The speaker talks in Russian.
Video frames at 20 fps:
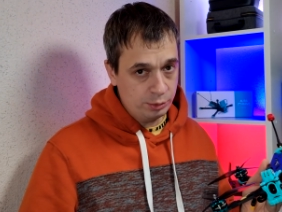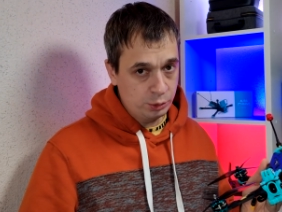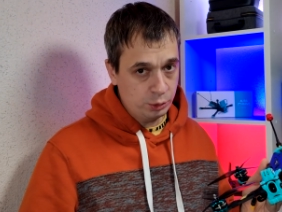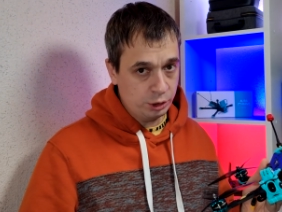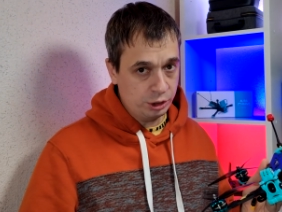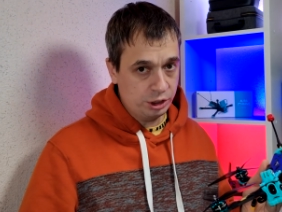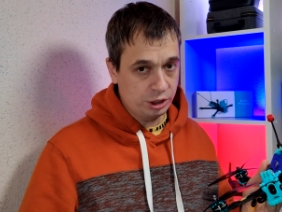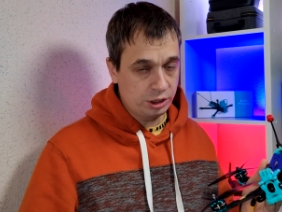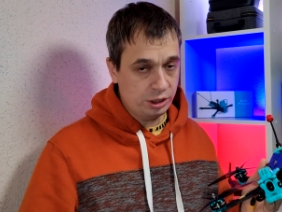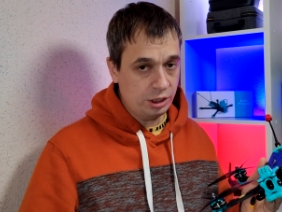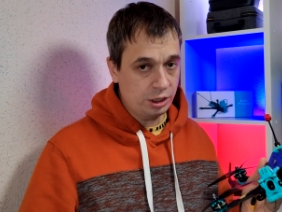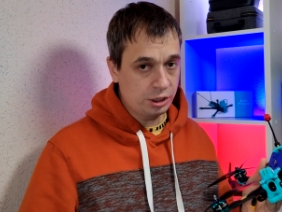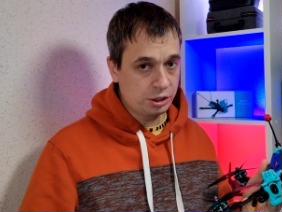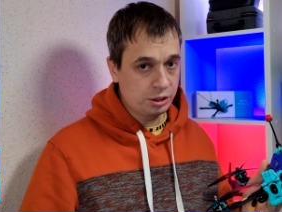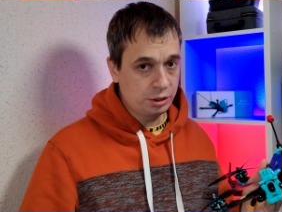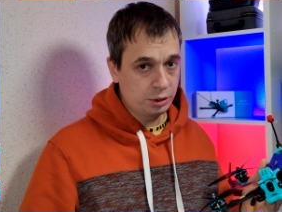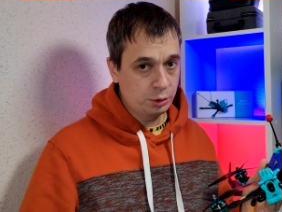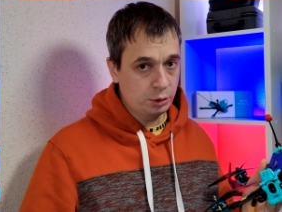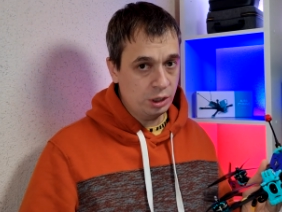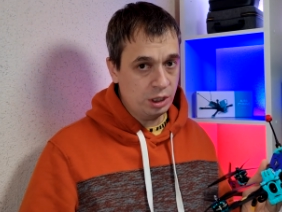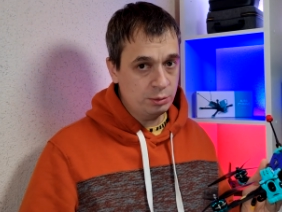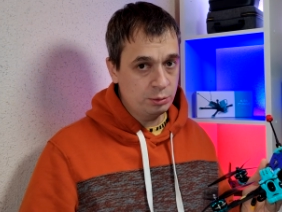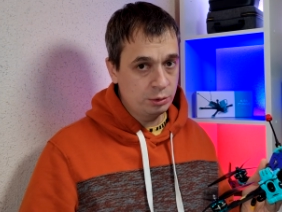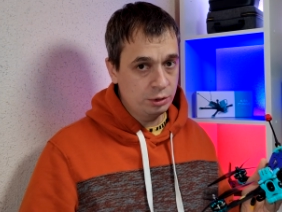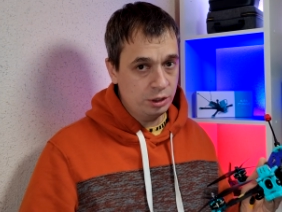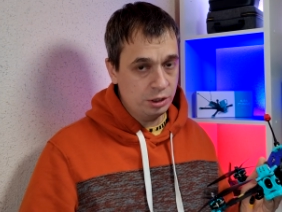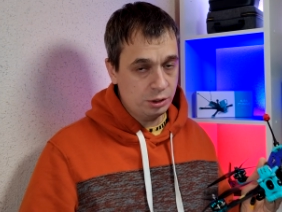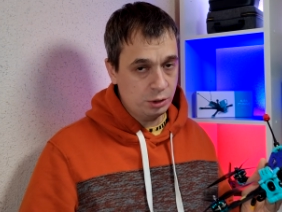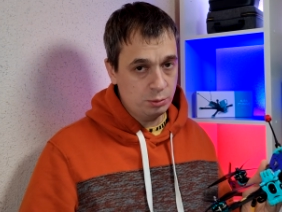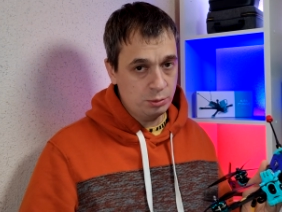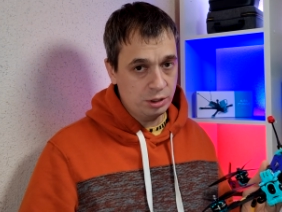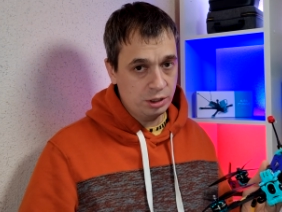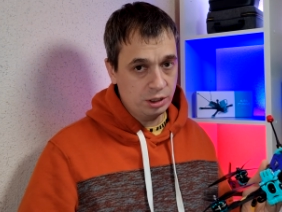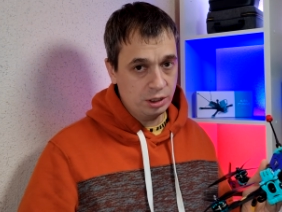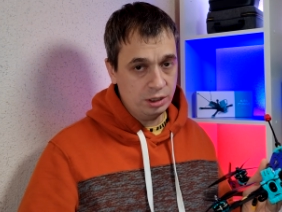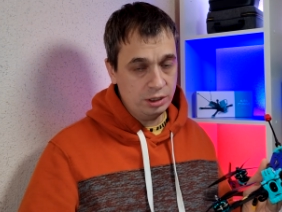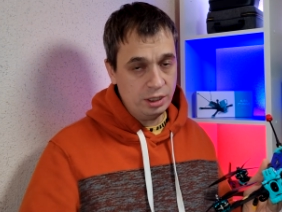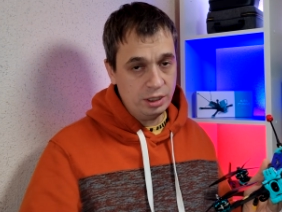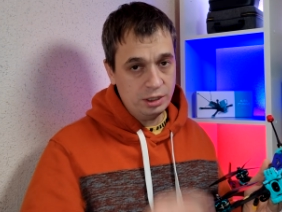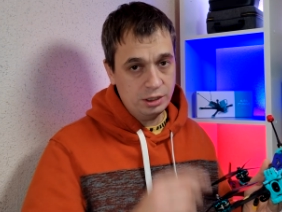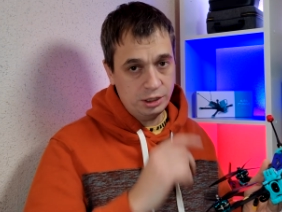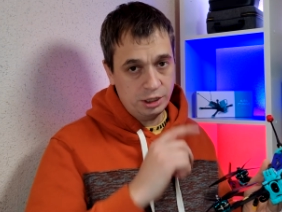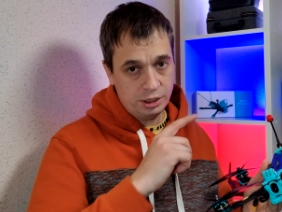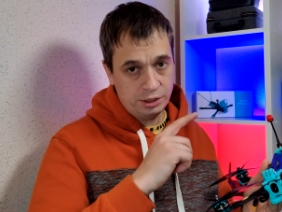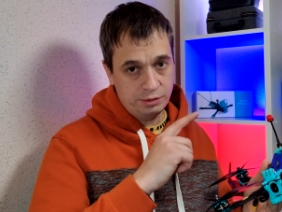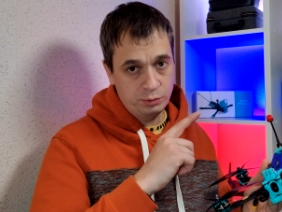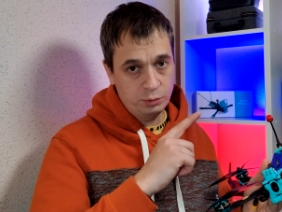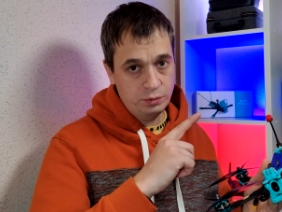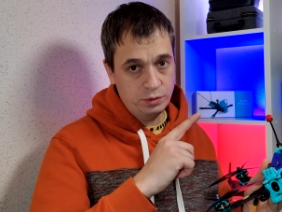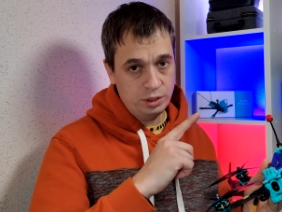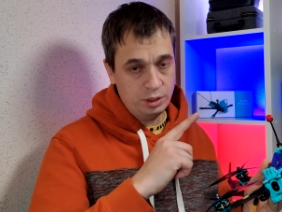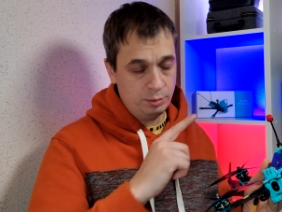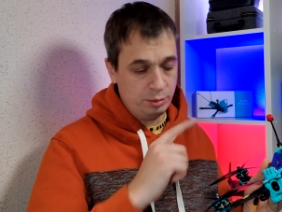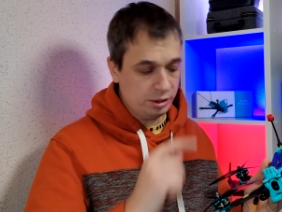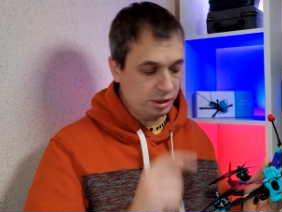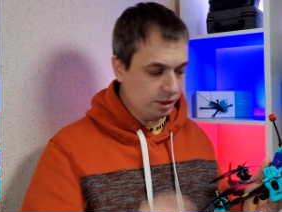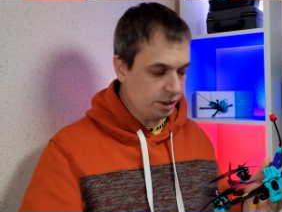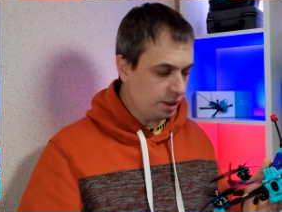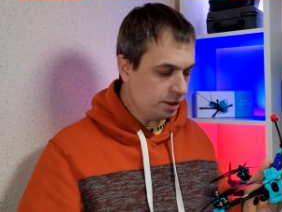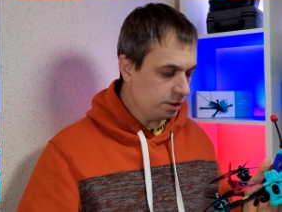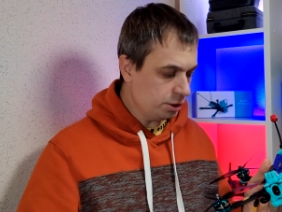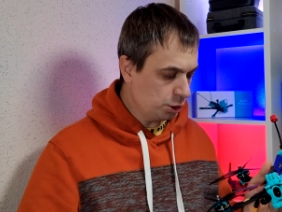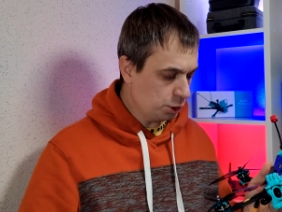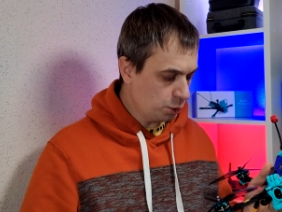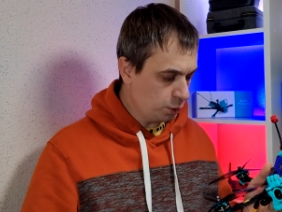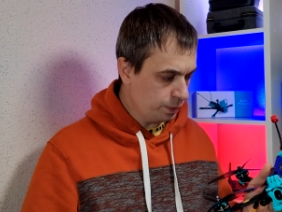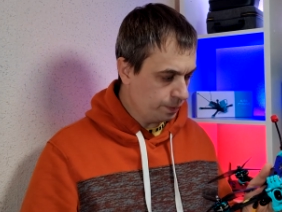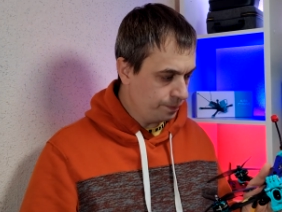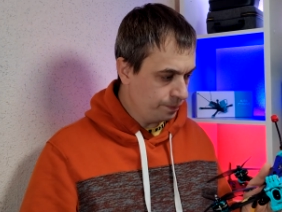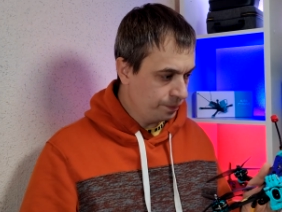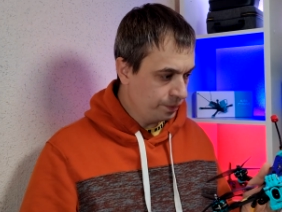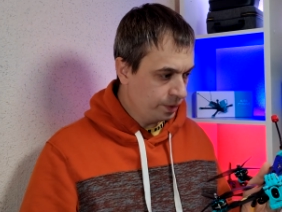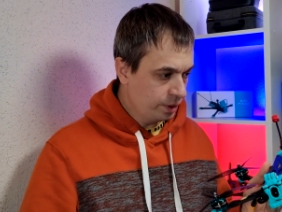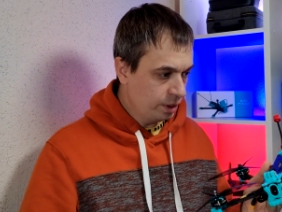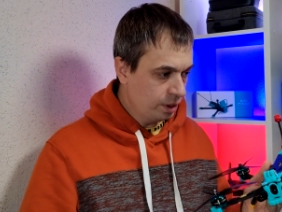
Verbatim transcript: обзорчик также на эту раму есть у меня на канале, сейчас вы увидите подсказочку.